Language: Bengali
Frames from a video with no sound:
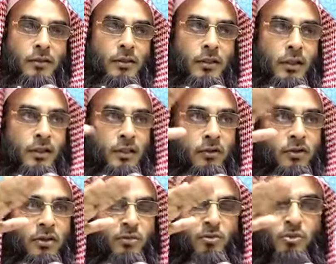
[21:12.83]
জি এটা
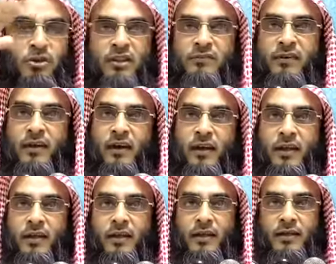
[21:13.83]
হচ্ছে মুতাফাক
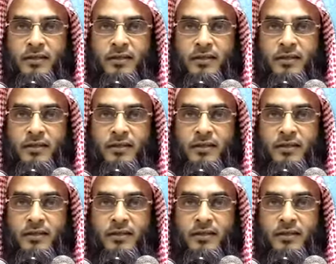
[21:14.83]
আলাই